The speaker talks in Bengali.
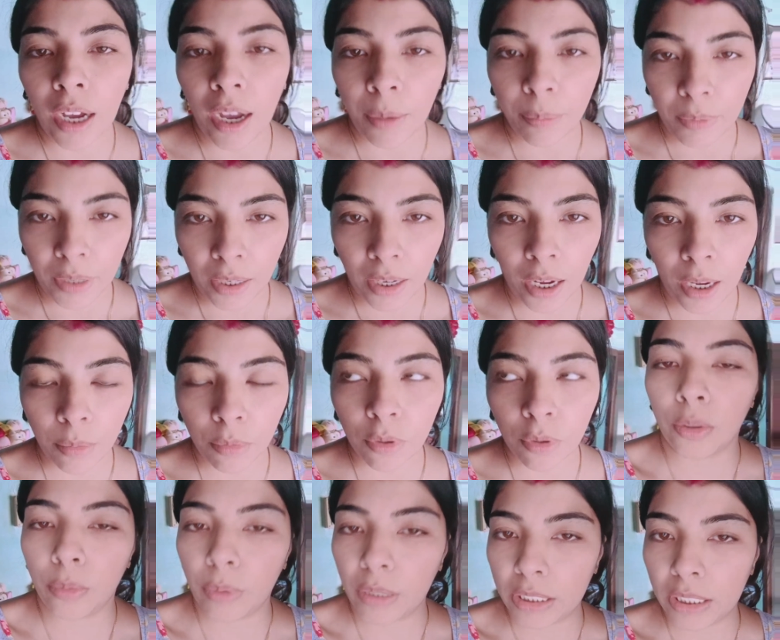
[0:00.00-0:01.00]
আমরা খাবো
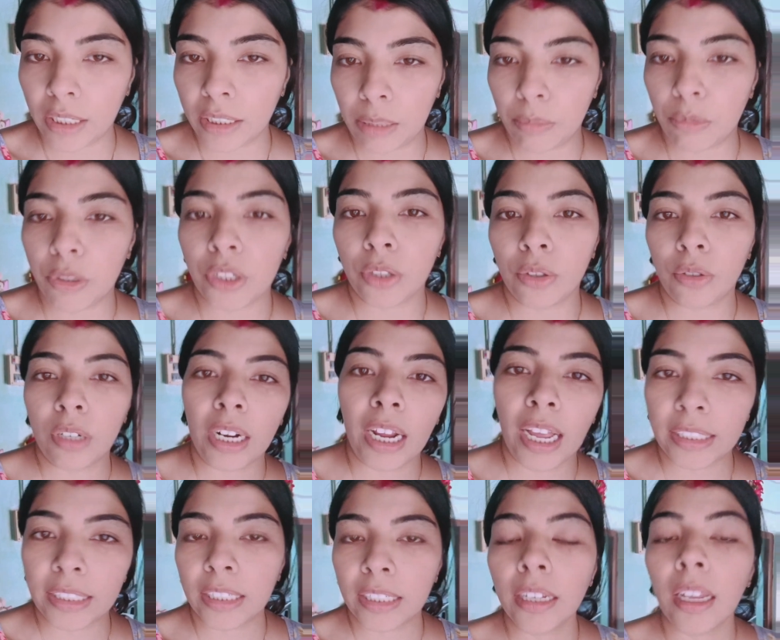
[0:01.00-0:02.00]
আবার ডিম সেদ্ধটা
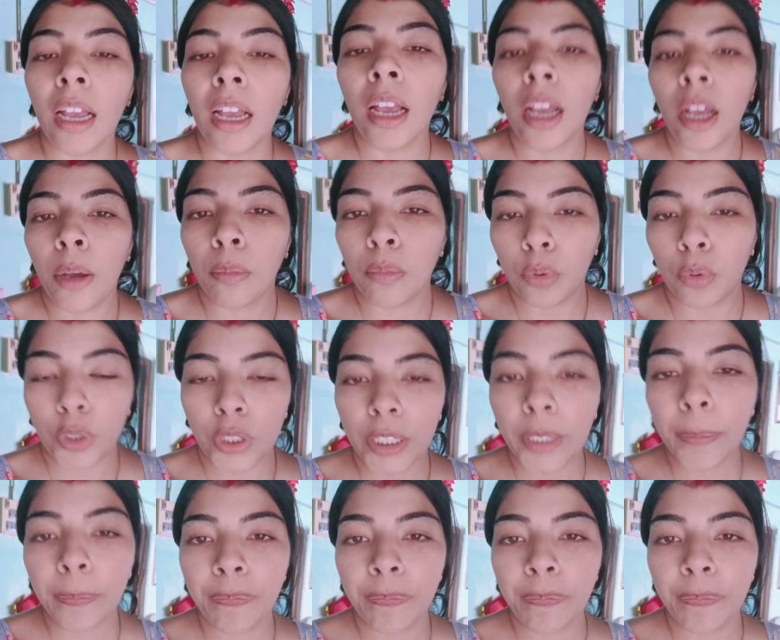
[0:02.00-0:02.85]
খাচ্ছে বসে